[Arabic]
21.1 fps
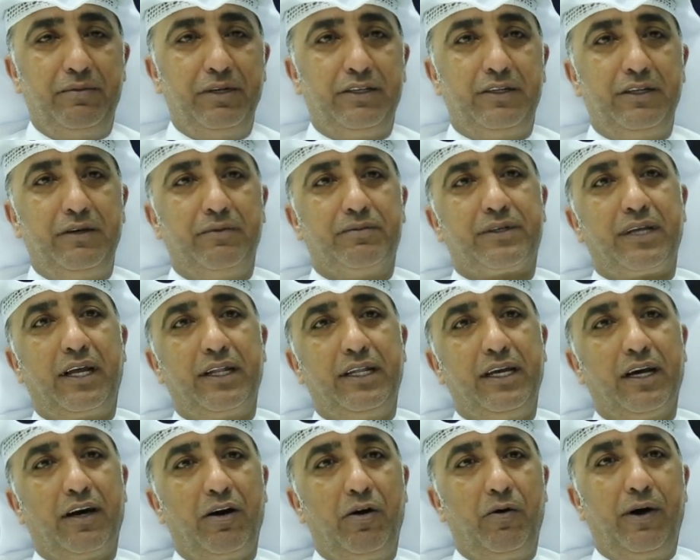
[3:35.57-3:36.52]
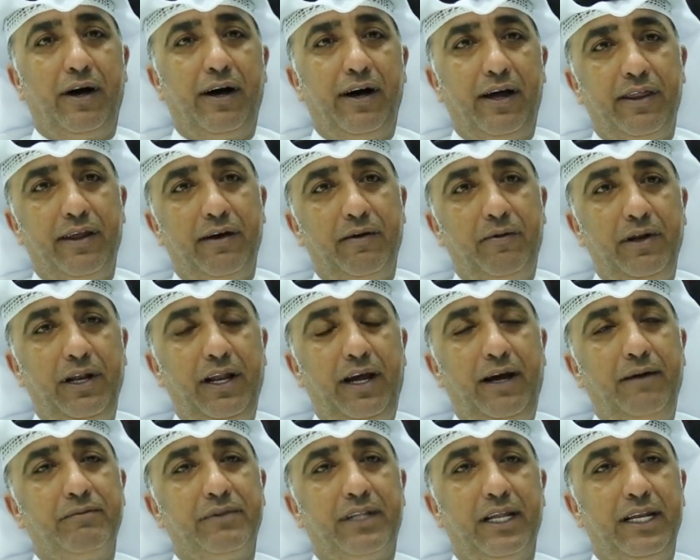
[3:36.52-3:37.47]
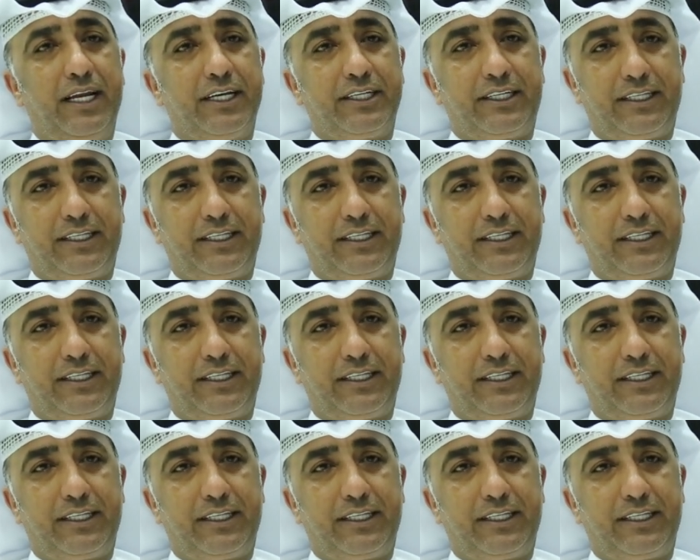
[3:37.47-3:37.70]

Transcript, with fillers: بيجيب صديقه وهذا والحمد لله